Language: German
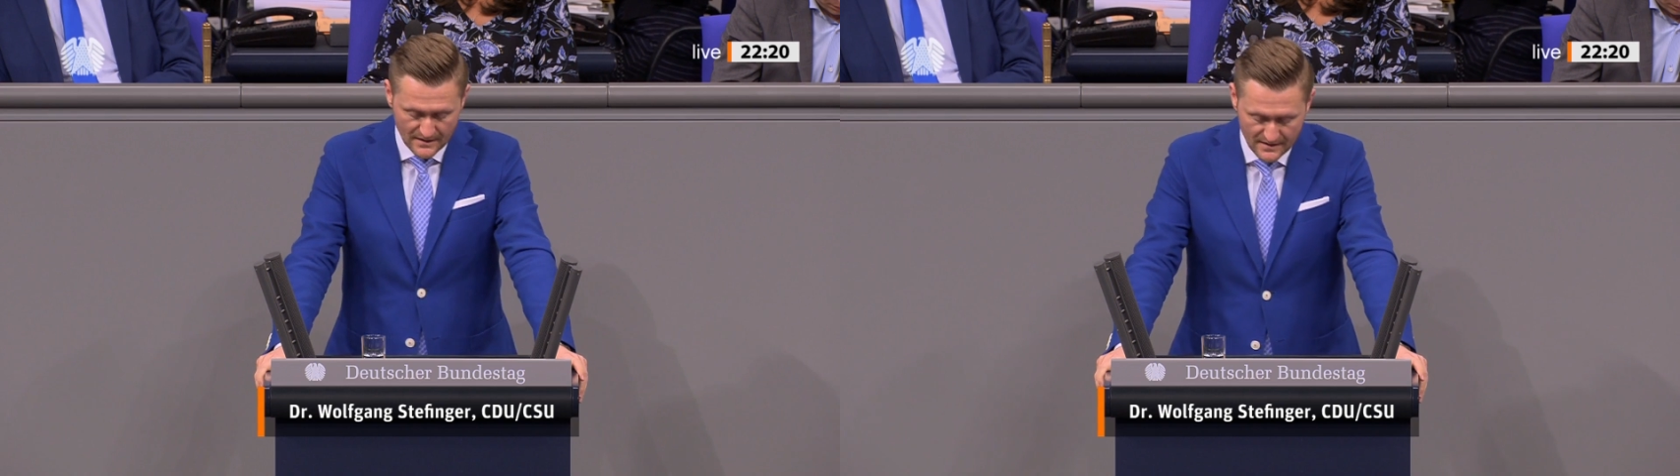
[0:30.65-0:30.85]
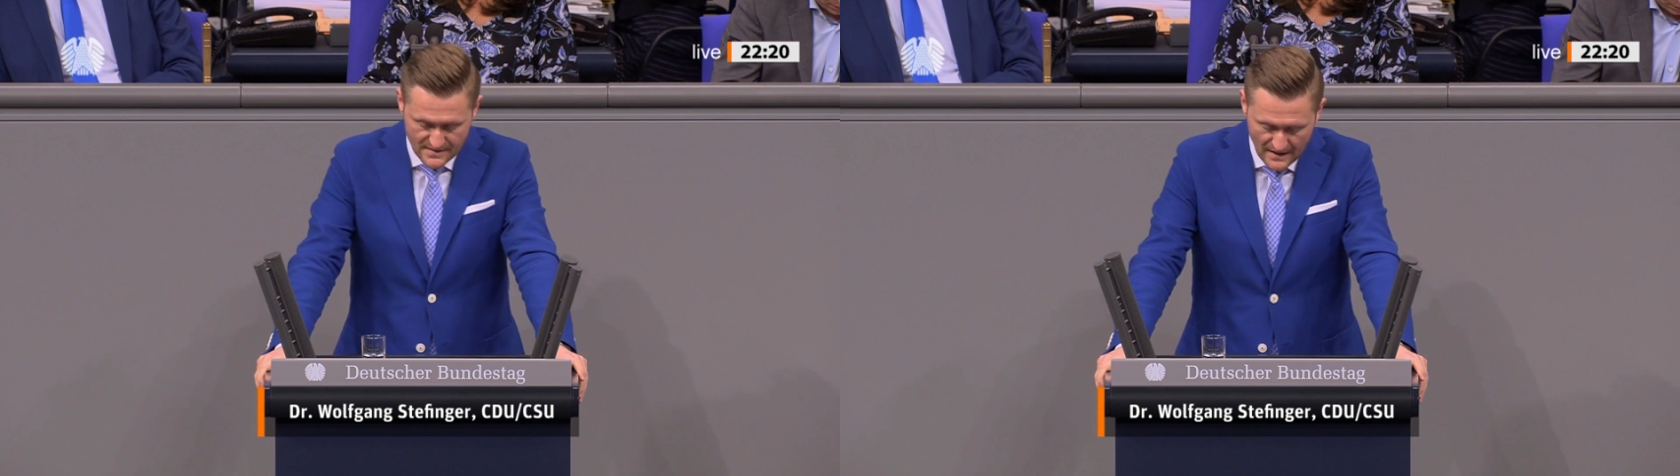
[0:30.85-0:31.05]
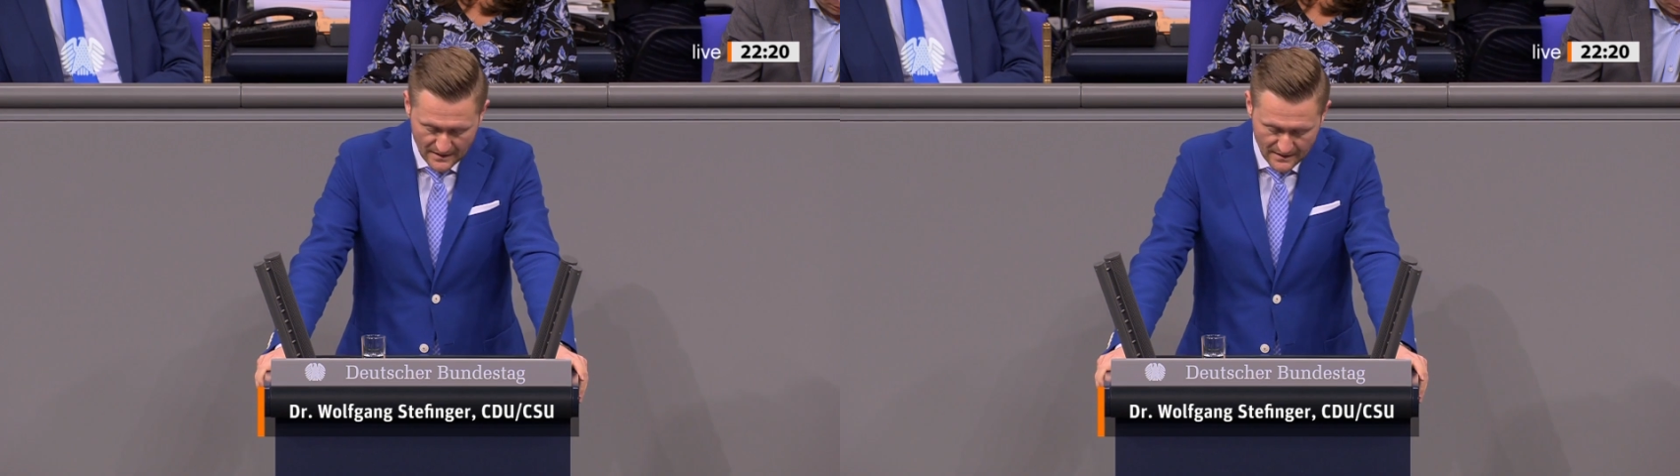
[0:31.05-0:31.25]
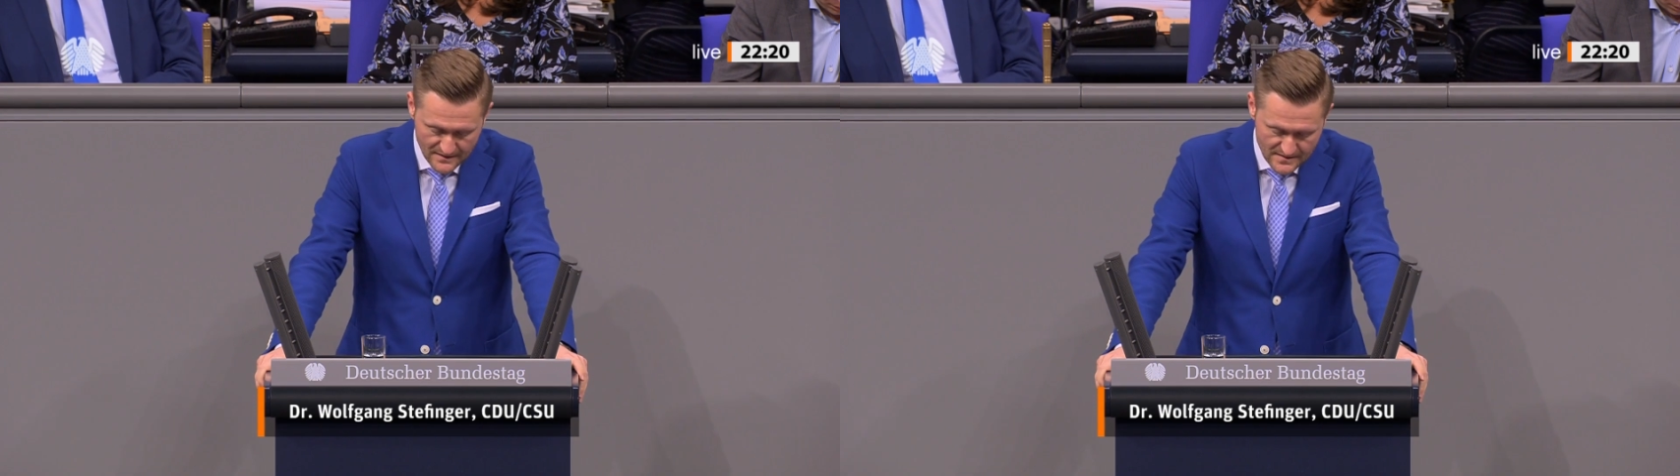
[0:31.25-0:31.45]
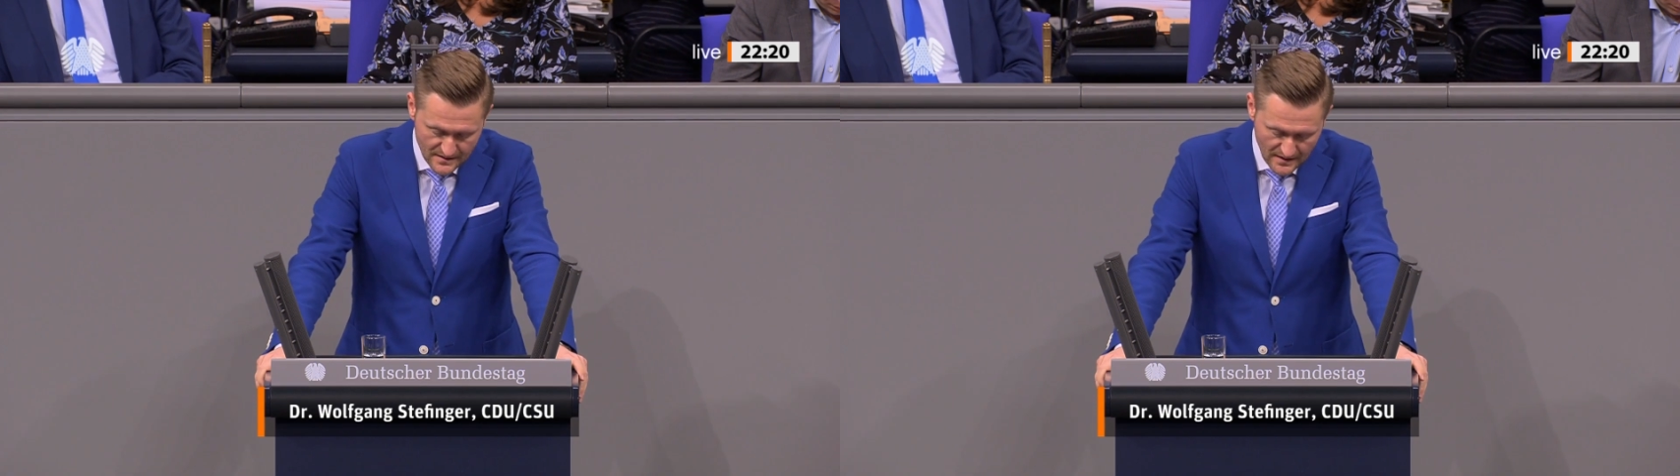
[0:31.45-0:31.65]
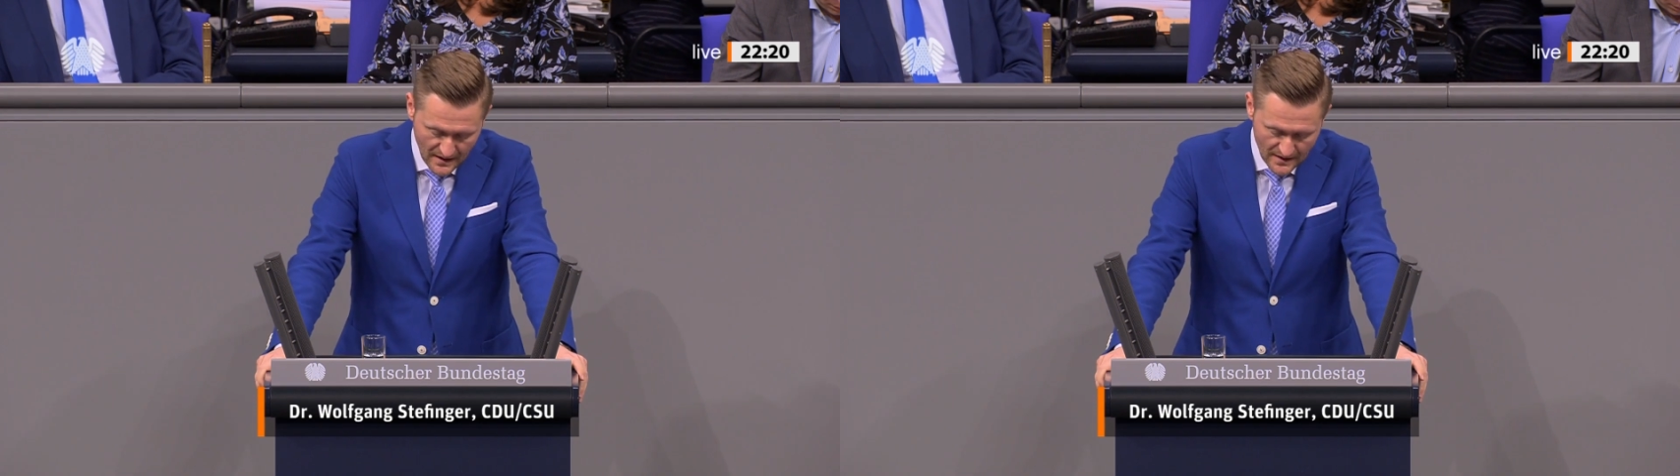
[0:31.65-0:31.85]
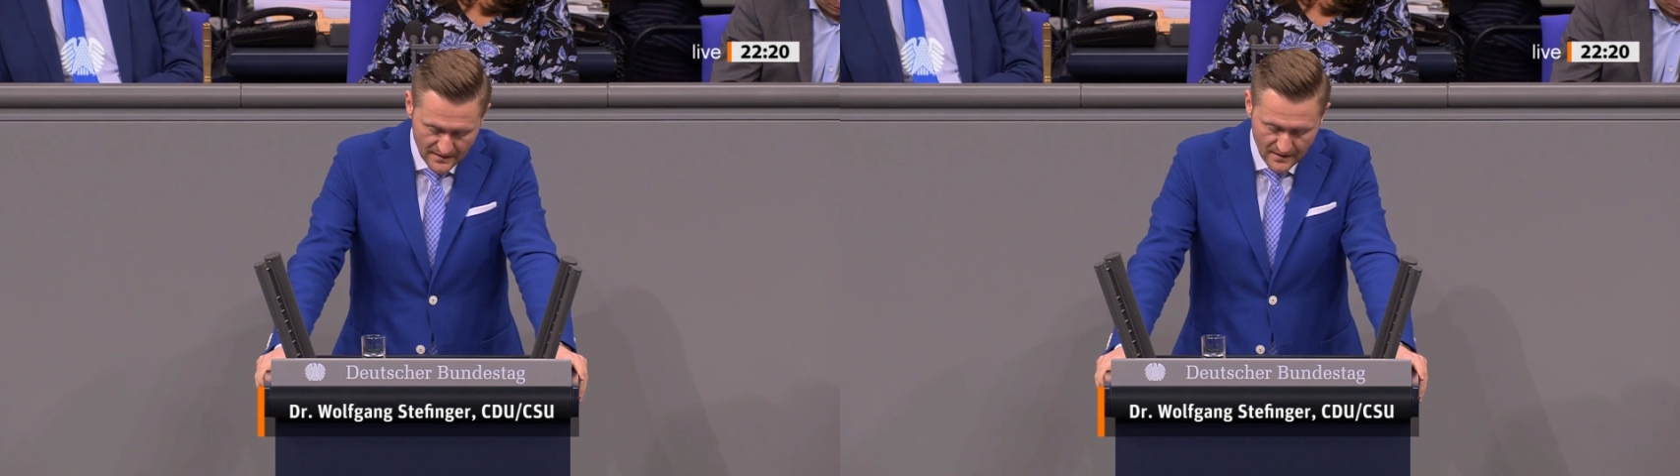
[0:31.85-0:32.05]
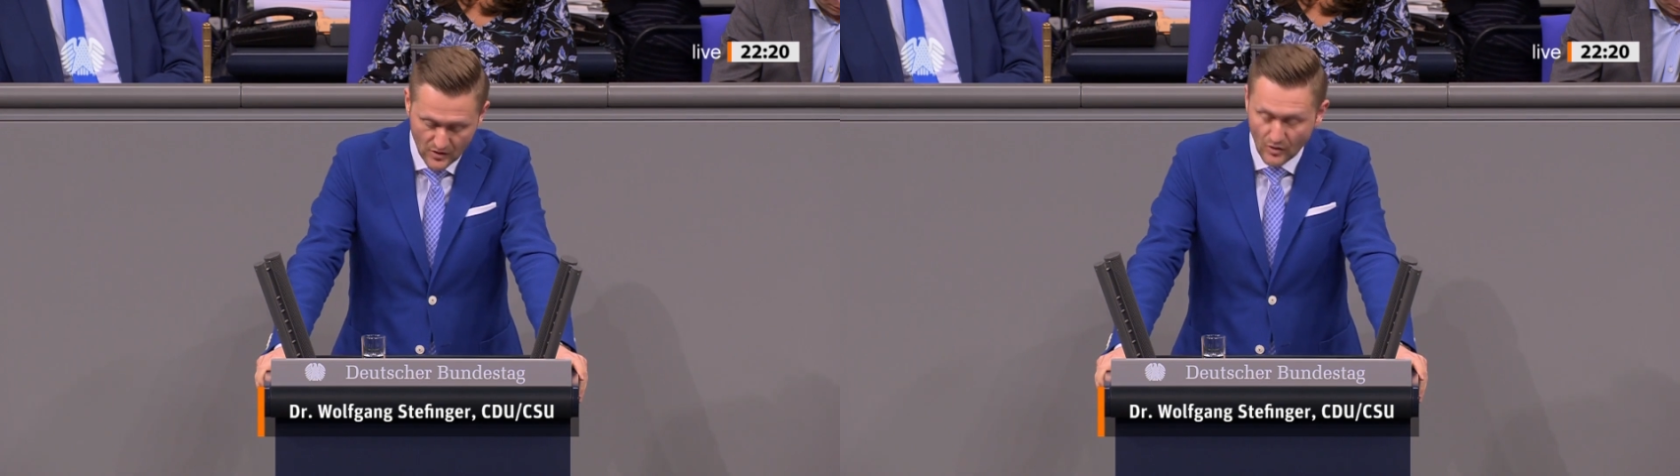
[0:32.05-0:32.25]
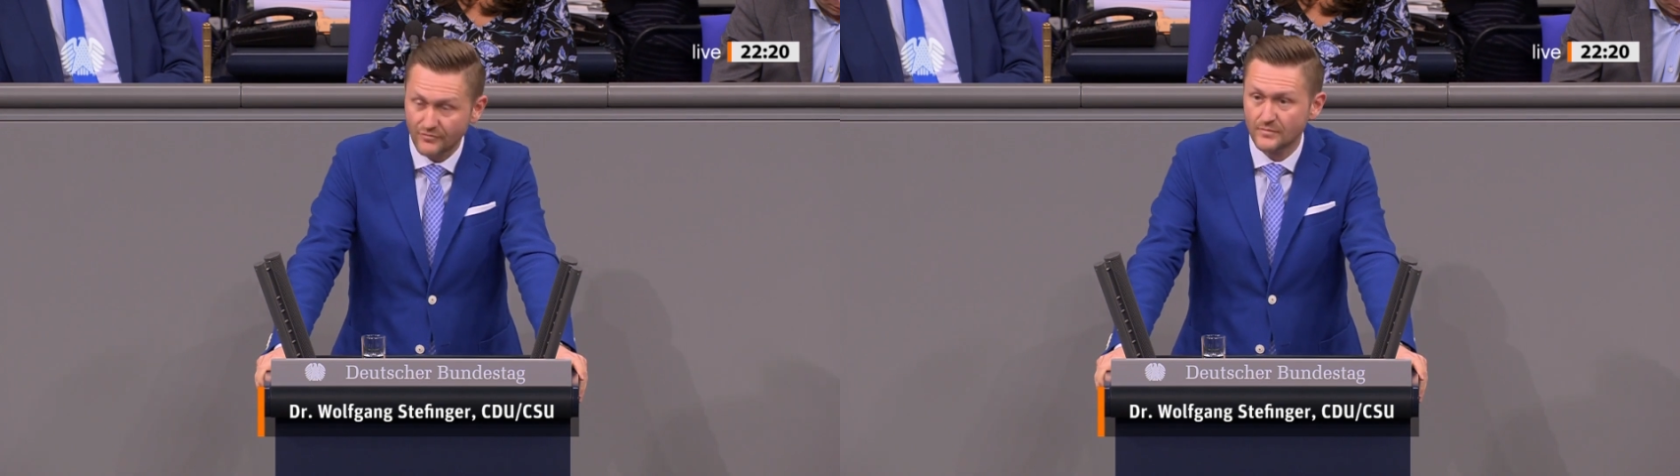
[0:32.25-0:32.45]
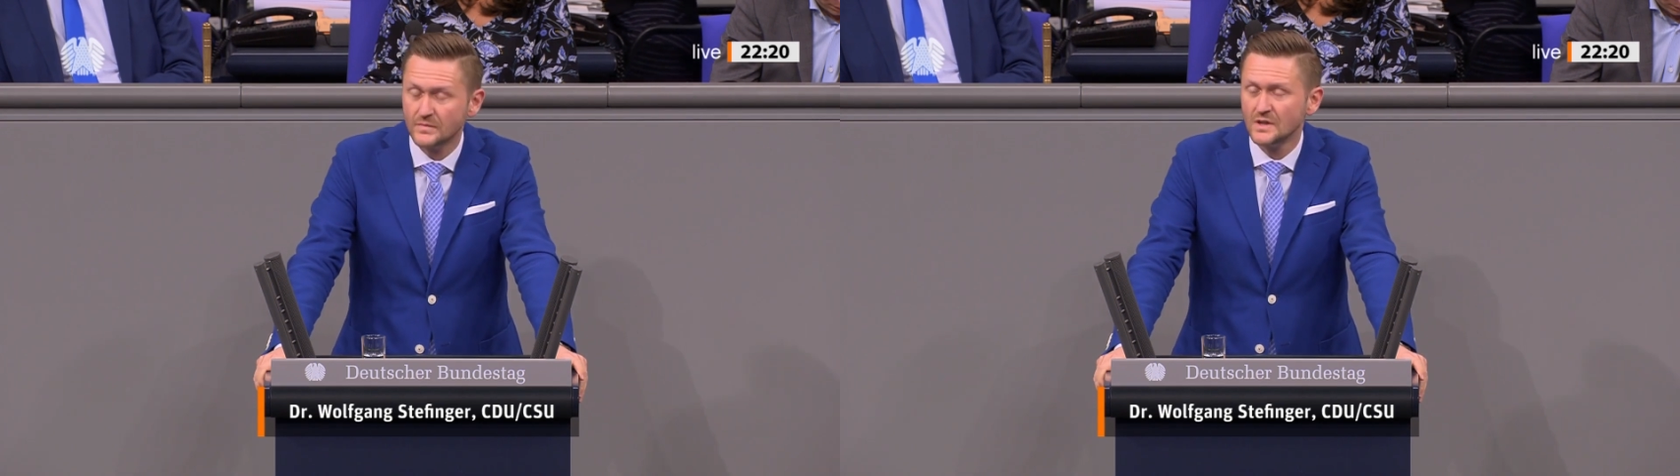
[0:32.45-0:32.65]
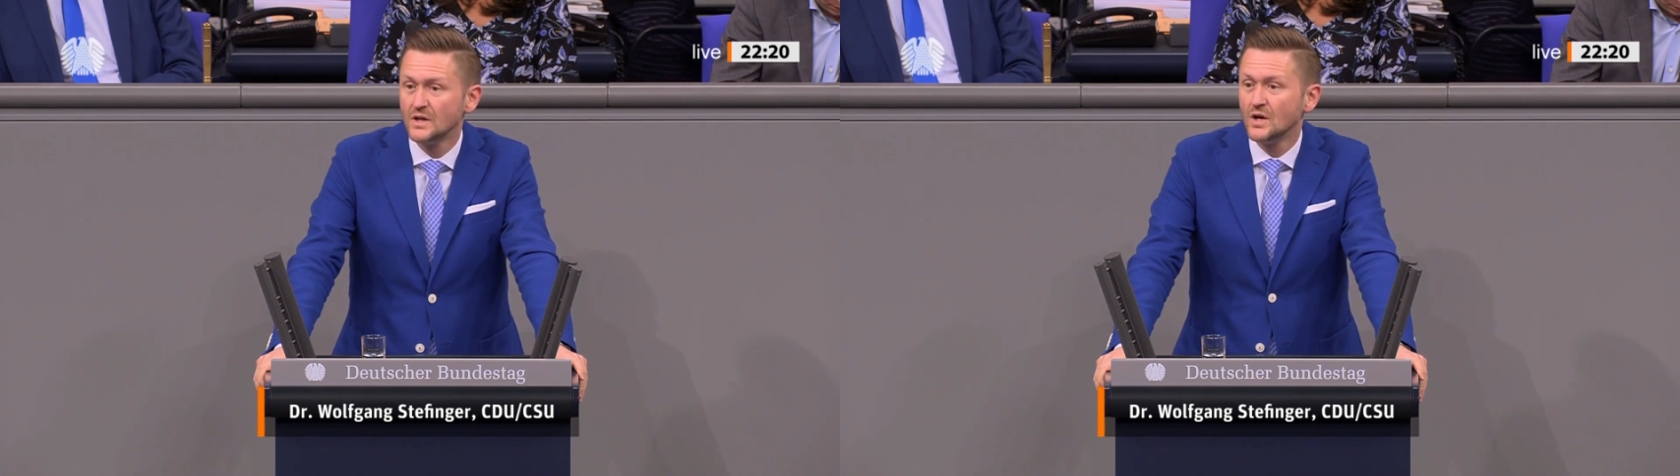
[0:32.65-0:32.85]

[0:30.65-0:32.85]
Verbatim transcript: des Landes hart getroffen